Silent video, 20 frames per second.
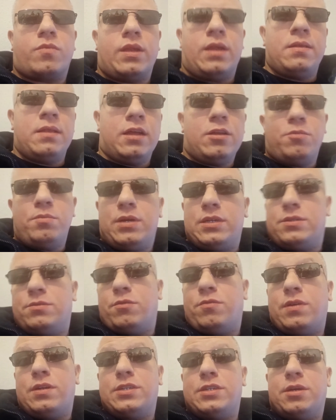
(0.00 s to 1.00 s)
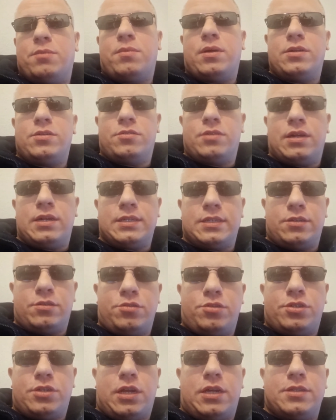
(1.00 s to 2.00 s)
Natomiast w ofercie McDonald's
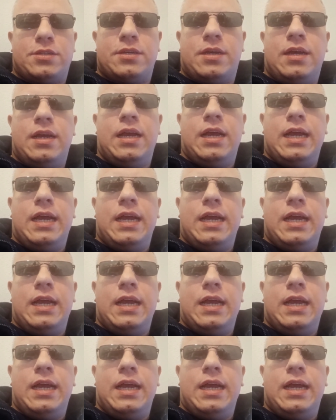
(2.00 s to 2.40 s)
Deutschland